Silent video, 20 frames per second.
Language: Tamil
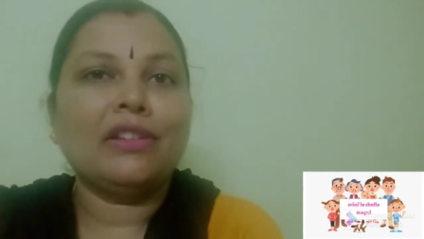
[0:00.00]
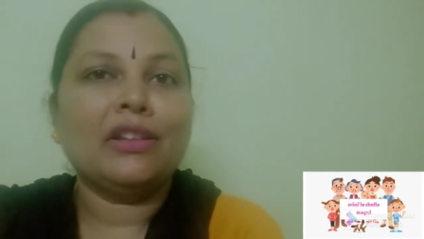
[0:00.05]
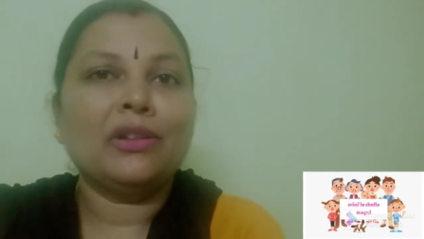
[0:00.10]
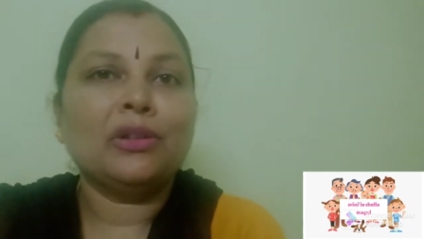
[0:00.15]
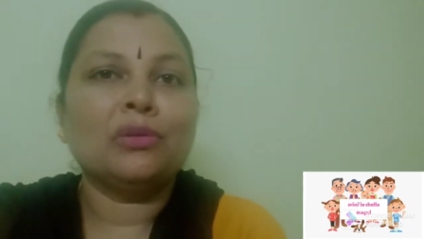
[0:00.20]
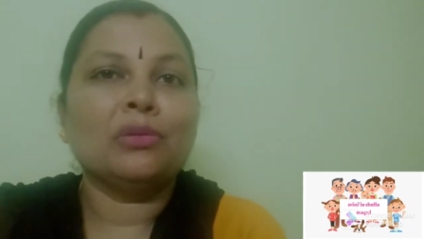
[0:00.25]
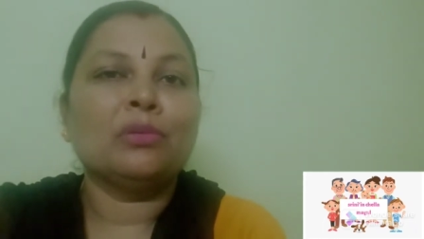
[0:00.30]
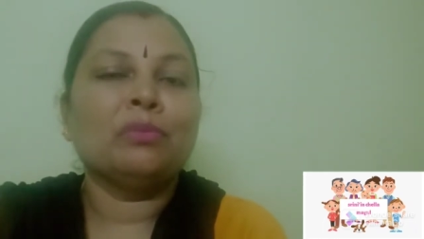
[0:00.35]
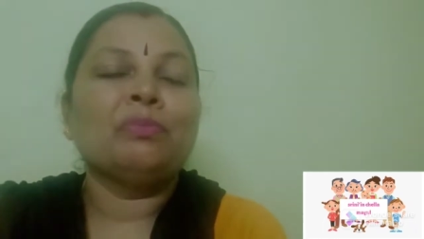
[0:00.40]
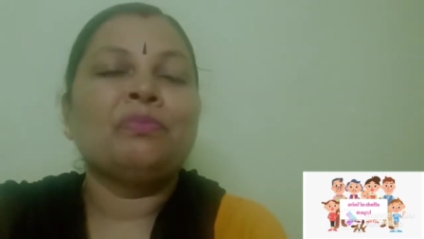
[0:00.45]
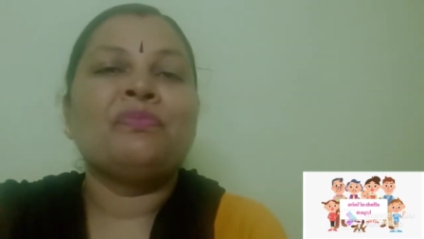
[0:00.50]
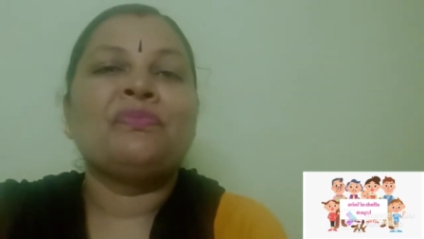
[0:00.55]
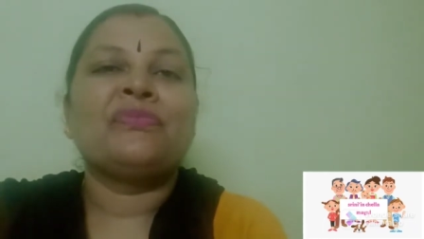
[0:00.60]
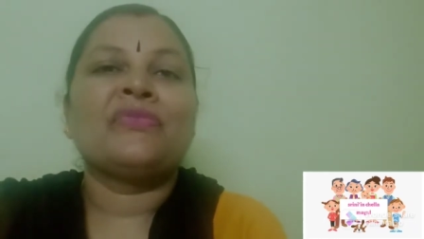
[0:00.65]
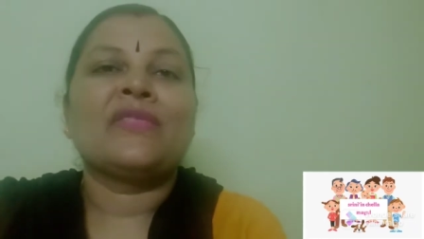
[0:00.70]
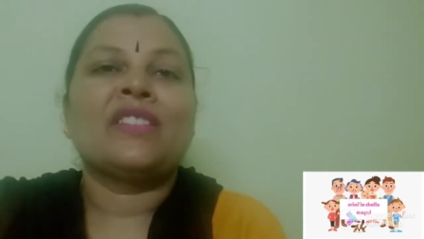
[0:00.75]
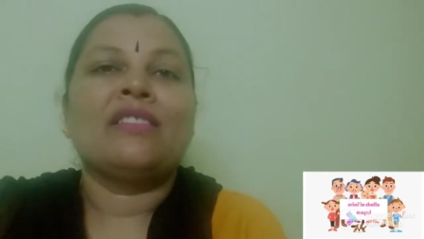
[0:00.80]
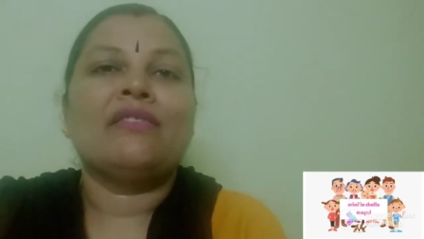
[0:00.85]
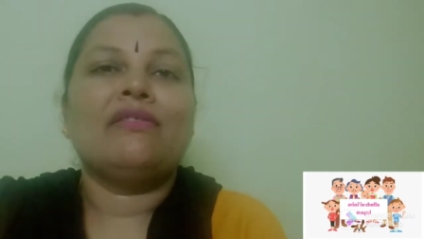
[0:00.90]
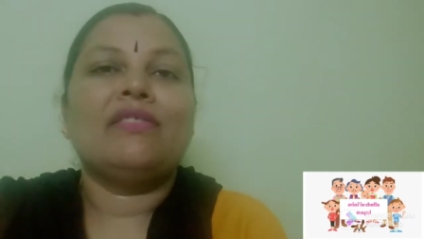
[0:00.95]
வந்தோம்
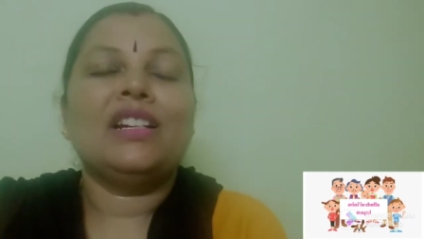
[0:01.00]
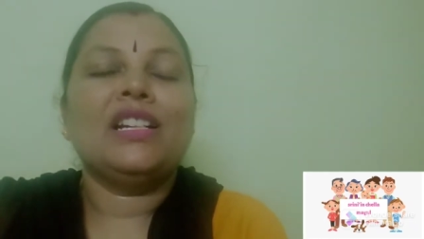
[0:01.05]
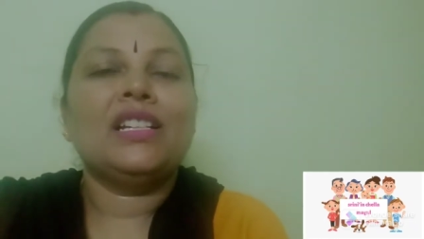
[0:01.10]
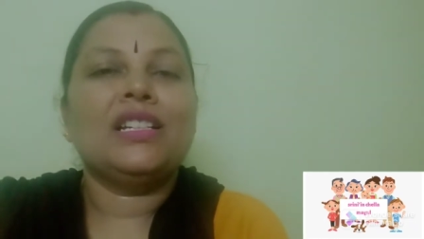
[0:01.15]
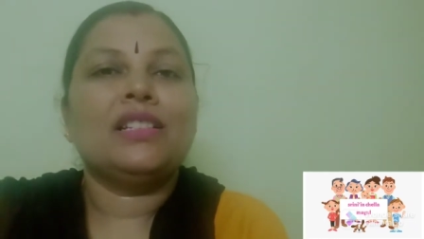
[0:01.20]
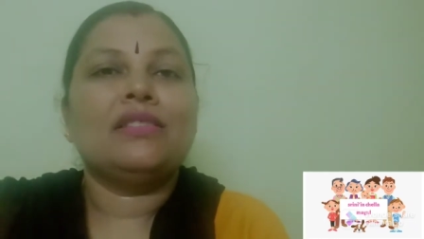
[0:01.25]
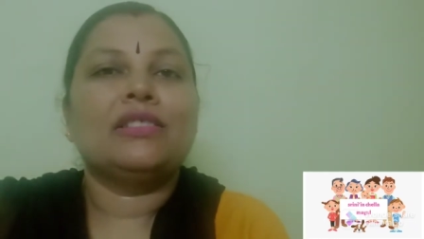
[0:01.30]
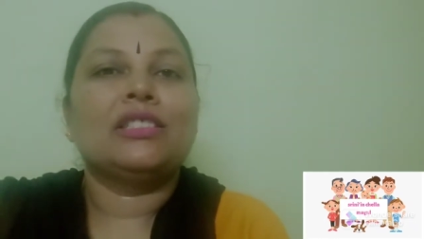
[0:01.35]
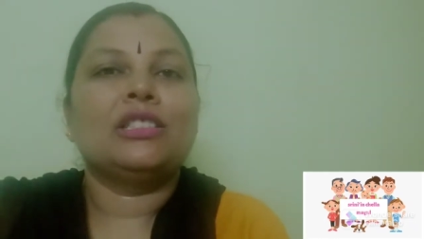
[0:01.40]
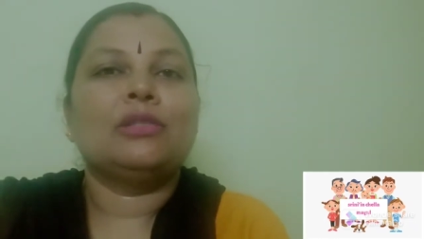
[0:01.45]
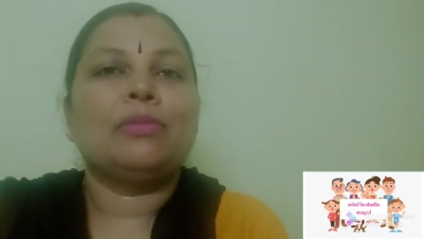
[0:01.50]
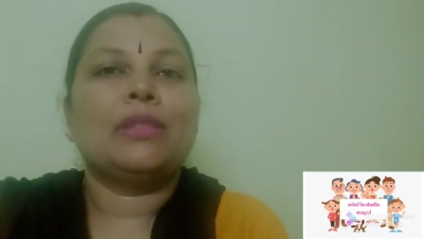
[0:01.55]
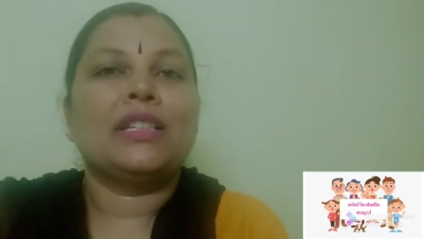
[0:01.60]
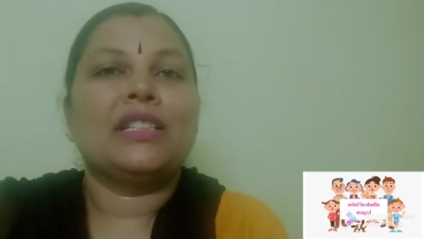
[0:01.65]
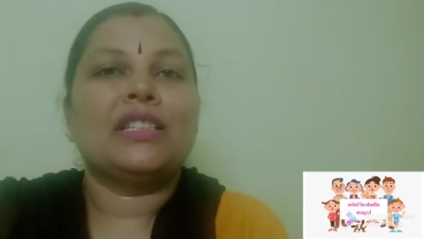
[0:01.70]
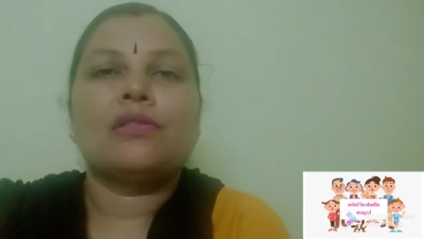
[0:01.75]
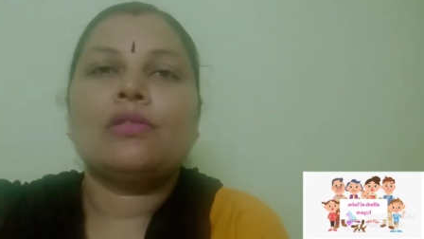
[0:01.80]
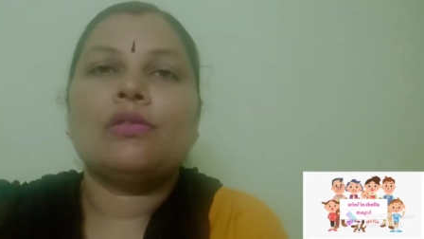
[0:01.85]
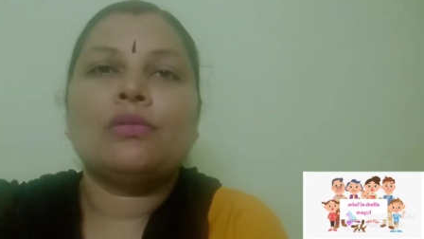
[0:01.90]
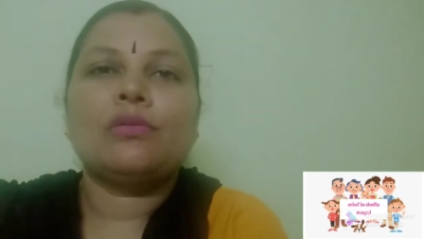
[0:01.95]
வெளியில் வந்து
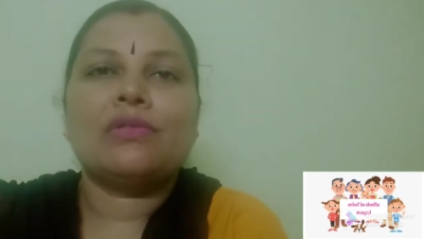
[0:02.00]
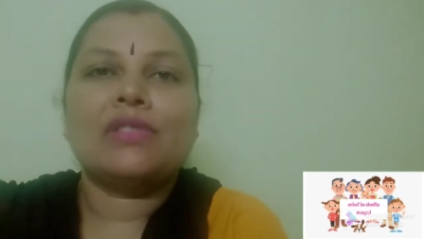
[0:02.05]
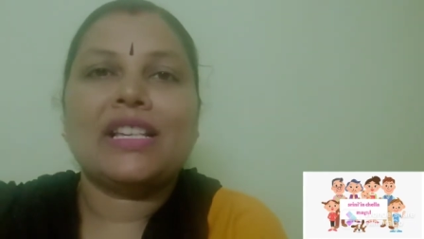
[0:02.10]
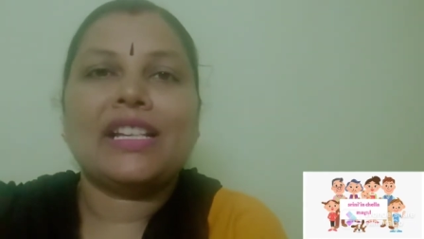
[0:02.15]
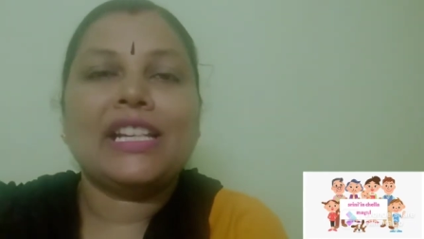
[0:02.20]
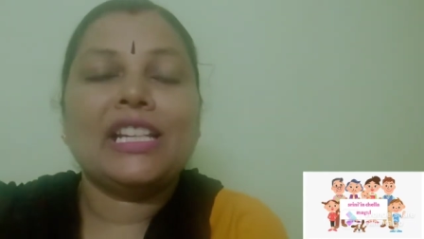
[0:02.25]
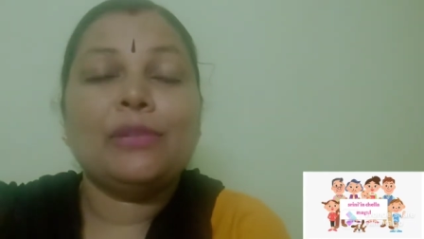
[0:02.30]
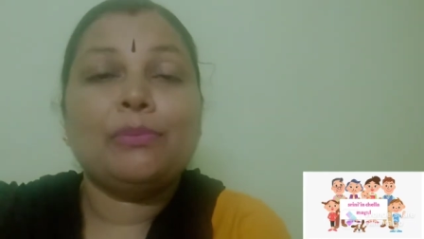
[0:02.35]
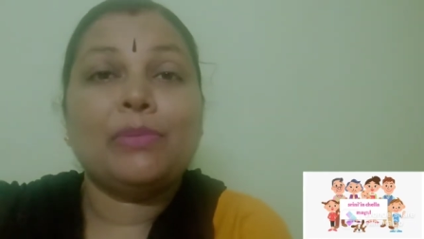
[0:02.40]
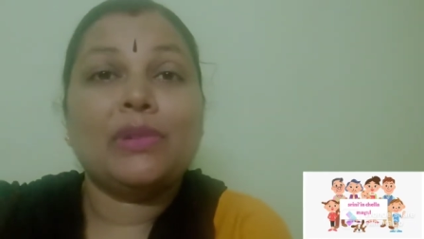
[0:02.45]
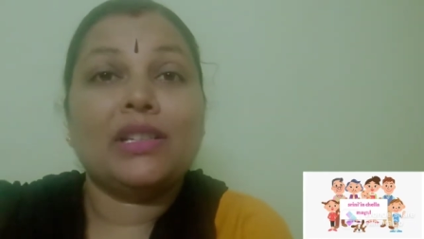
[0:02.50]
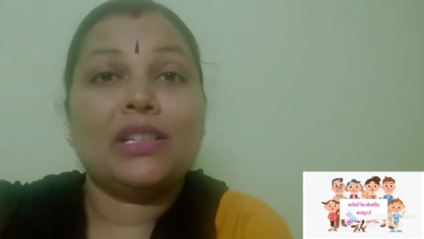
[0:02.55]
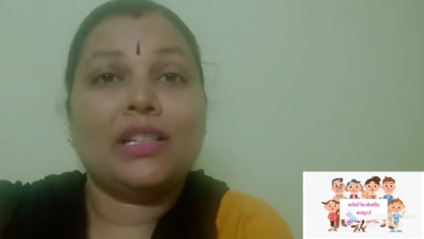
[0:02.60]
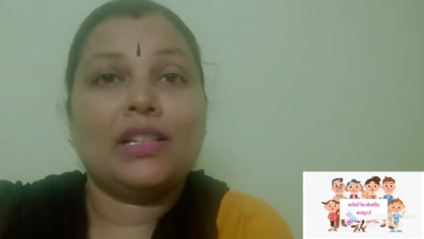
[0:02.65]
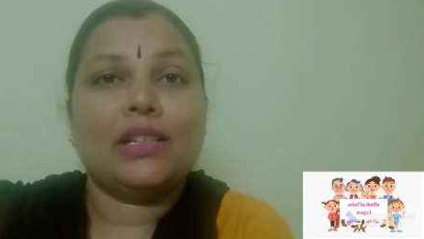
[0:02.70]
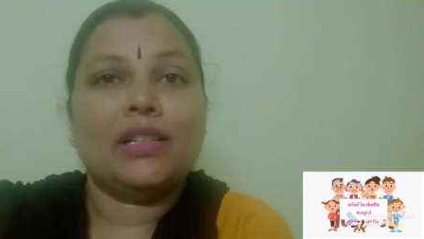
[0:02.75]
பார்த்தீங்க ஸோ செகண்ட் பே